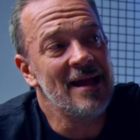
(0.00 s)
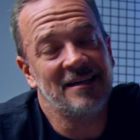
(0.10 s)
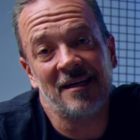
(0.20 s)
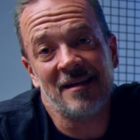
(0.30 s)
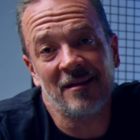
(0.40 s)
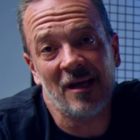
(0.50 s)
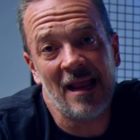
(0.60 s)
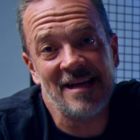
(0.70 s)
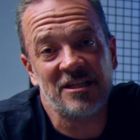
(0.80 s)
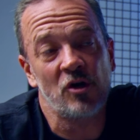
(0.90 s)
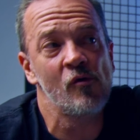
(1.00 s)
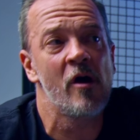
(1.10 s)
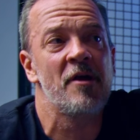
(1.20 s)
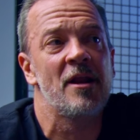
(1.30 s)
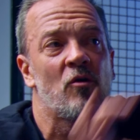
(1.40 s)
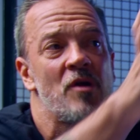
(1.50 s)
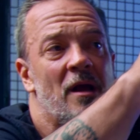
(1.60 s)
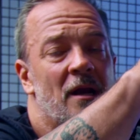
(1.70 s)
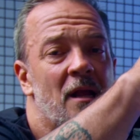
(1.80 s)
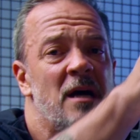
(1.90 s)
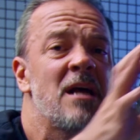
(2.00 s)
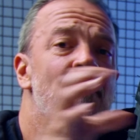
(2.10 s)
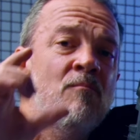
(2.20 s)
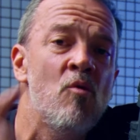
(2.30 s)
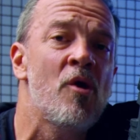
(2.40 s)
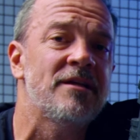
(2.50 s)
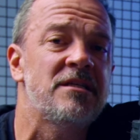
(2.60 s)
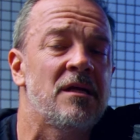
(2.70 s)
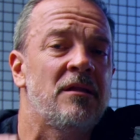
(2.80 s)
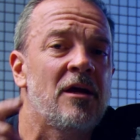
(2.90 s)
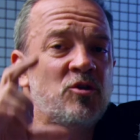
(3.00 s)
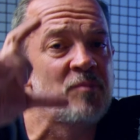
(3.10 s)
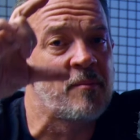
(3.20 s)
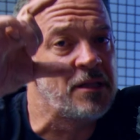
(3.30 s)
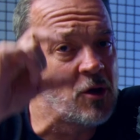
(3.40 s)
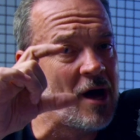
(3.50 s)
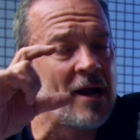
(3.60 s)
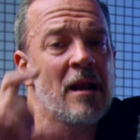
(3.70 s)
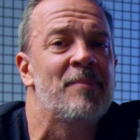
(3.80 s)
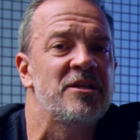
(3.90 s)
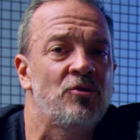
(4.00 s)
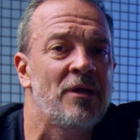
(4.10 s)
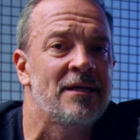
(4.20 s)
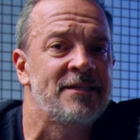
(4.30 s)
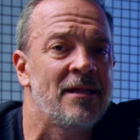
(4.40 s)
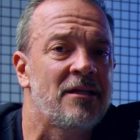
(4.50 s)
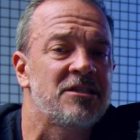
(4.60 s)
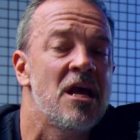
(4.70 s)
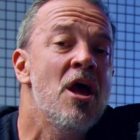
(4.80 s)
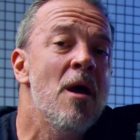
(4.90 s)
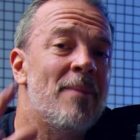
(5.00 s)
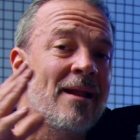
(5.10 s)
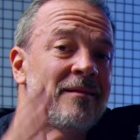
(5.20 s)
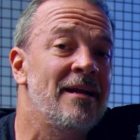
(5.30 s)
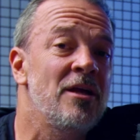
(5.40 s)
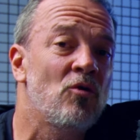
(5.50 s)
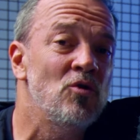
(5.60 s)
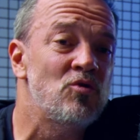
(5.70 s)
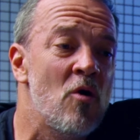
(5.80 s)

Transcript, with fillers: Esta llanta, la E09, viene con una carcasa muy resistente que nos permite bajar la presión de las llantas para tener incluso